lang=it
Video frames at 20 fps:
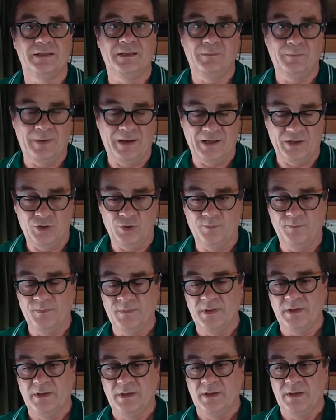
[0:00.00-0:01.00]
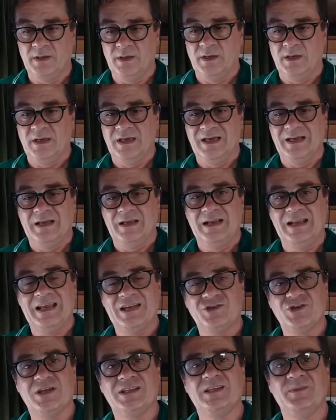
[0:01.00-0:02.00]
del bagno
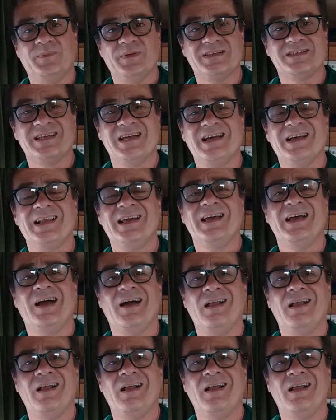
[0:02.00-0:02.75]
lasciate passare